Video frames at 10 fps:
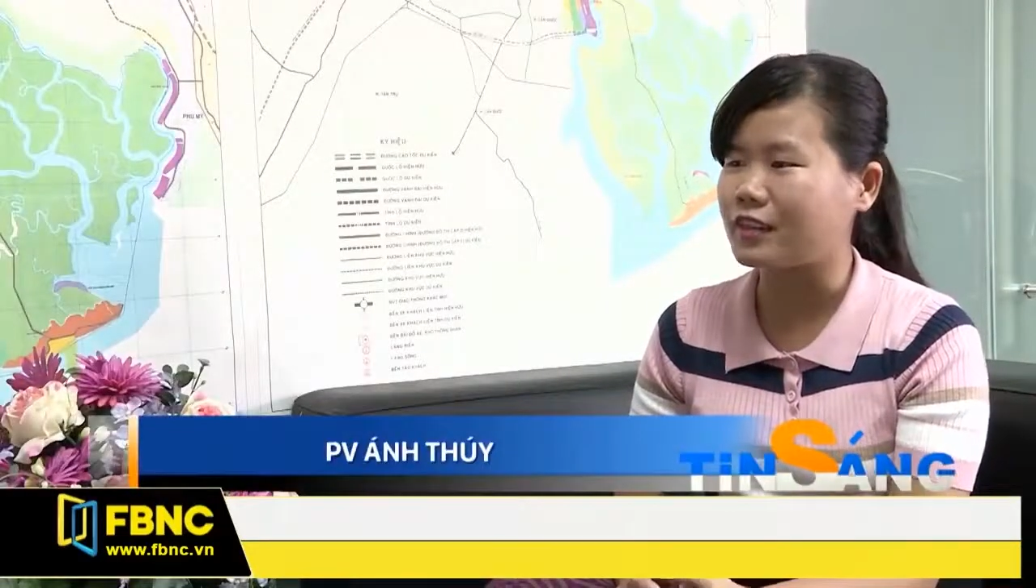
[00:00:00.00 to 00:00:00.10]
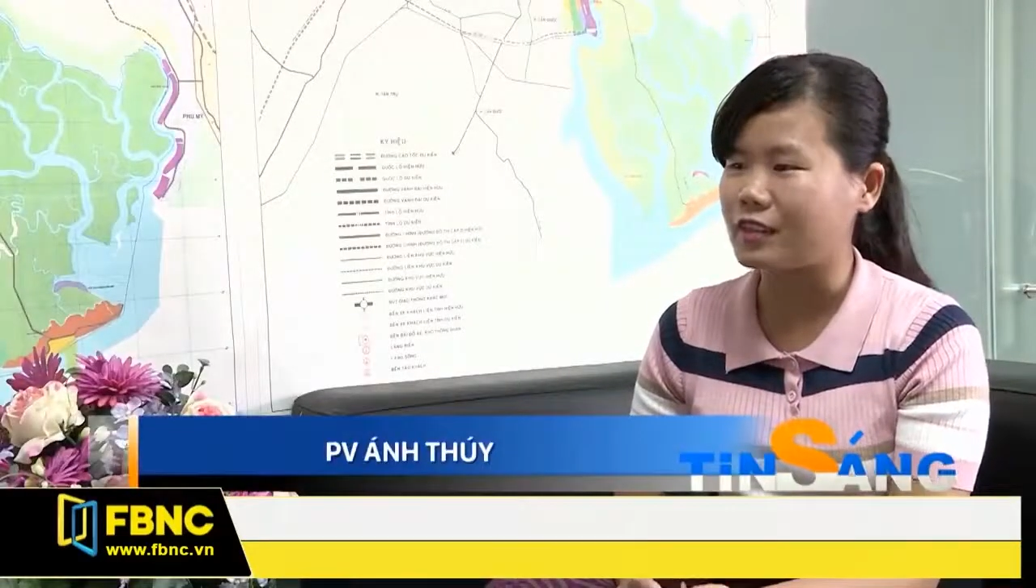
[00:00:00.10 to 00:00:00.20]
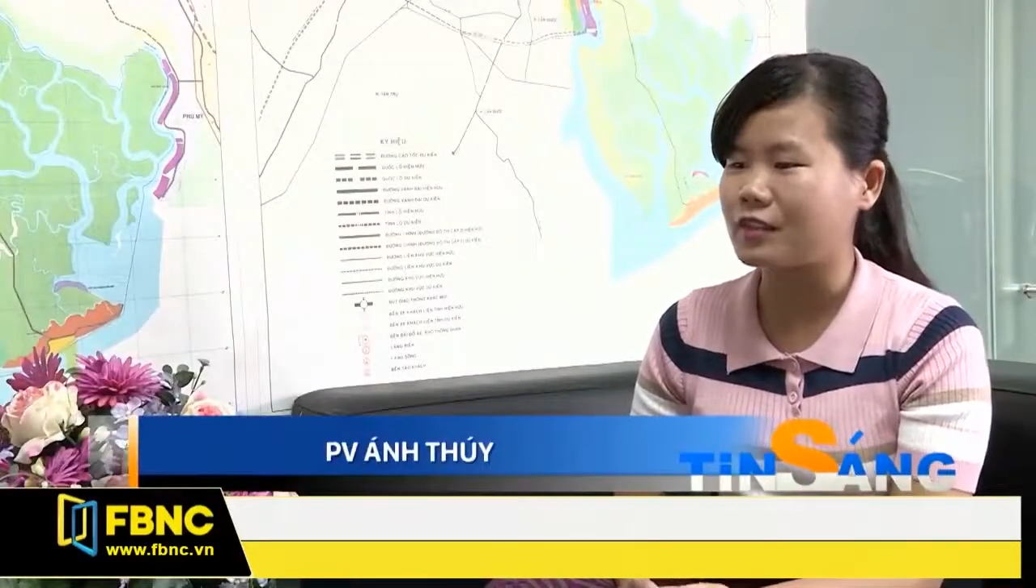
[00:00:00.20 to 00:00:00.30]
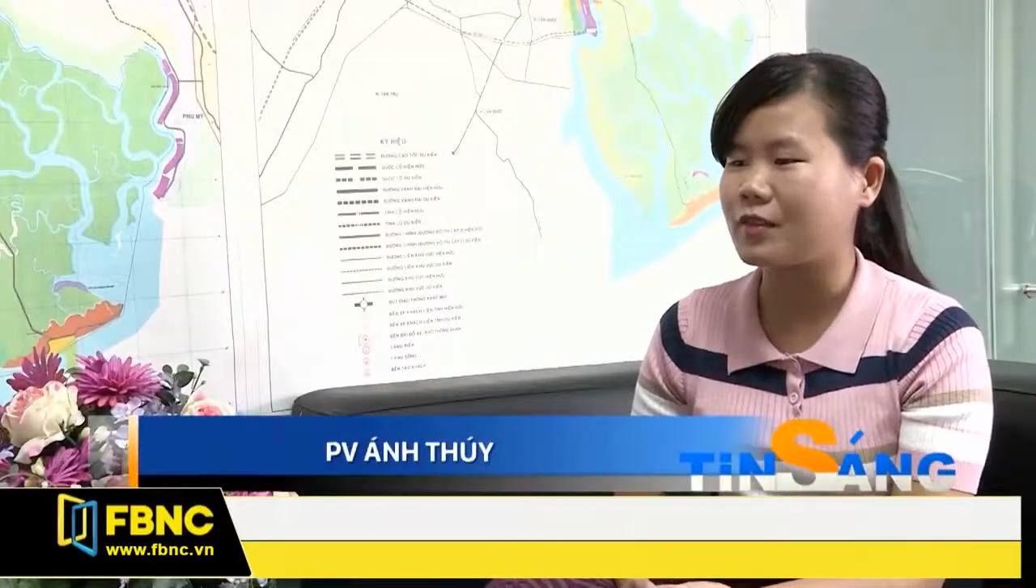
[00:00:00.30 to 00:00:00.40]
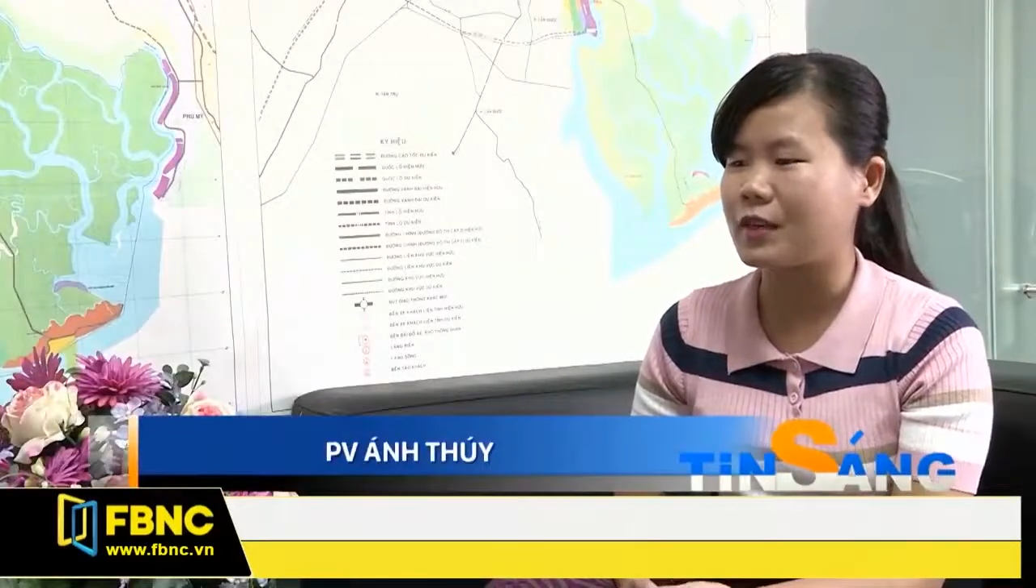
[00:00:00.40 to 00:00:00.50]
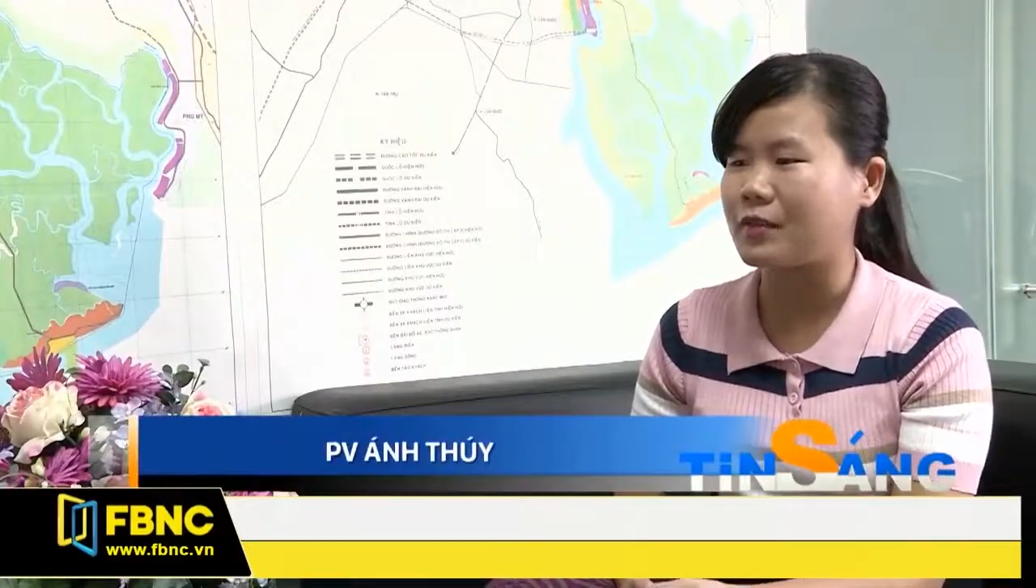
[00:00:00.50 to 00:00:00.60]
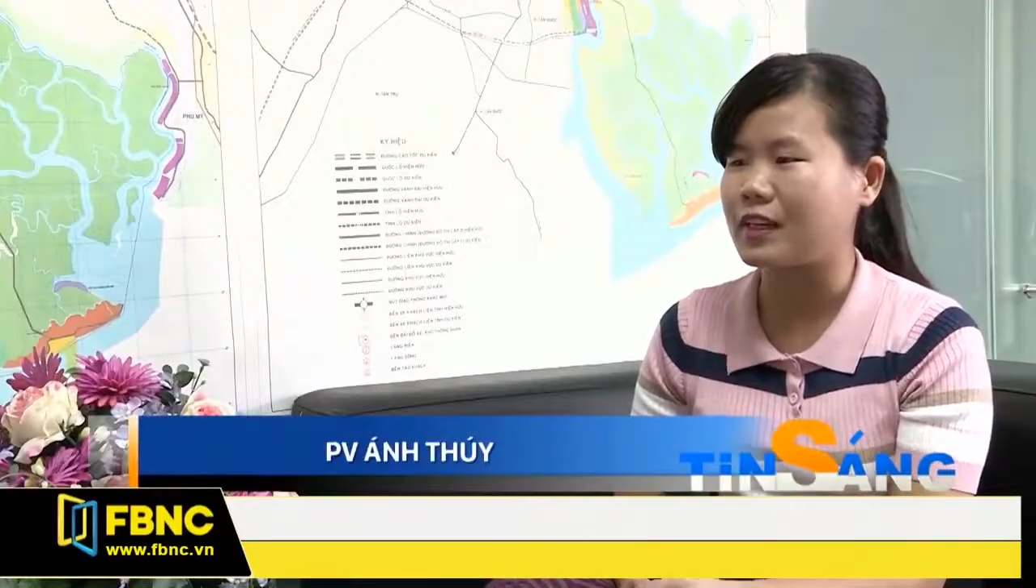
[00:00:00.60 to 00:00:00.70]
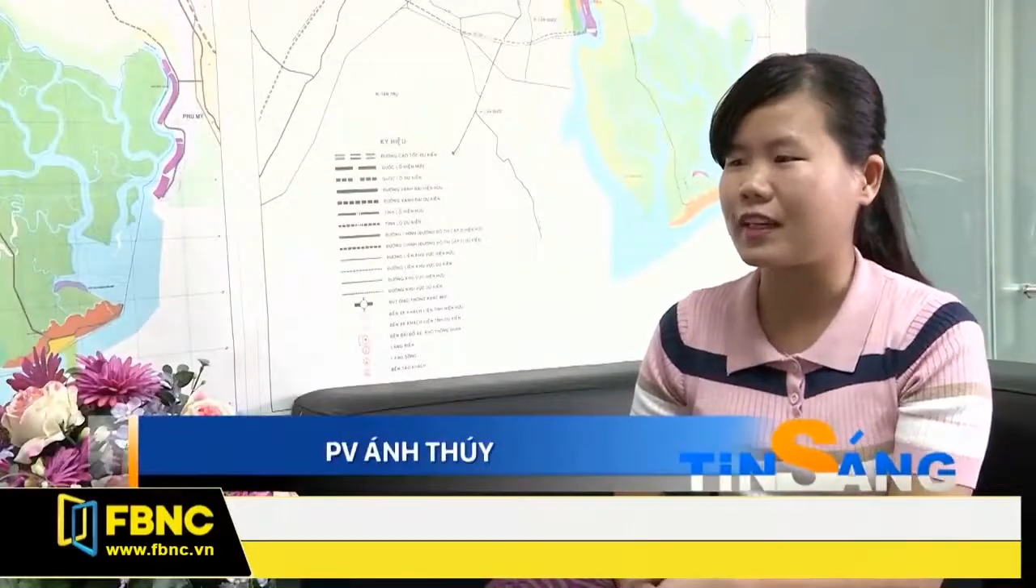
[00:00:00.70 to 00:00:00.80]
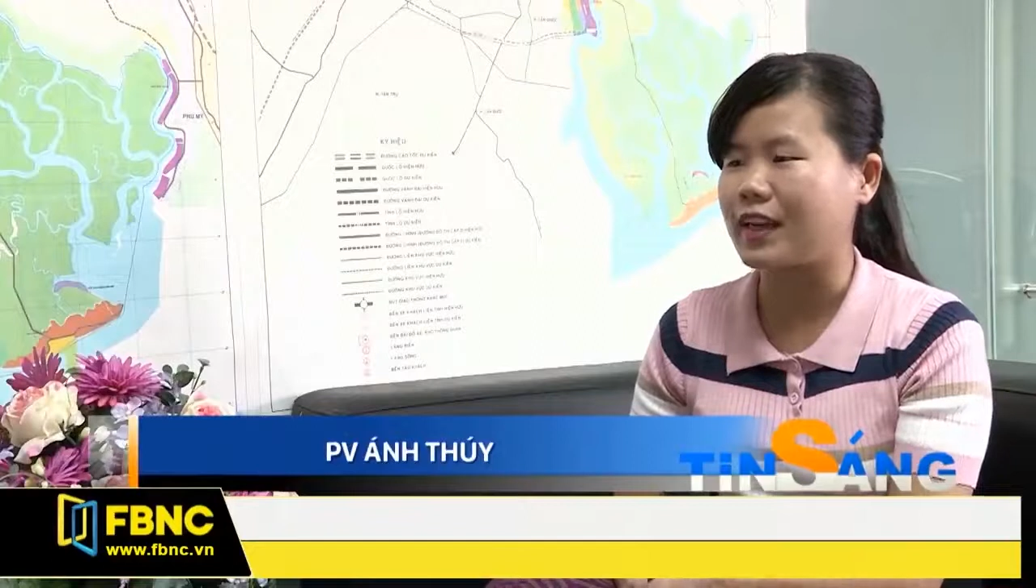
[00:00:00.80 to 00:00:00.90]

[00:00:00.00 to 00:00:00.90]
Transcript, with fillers: tưởng về việc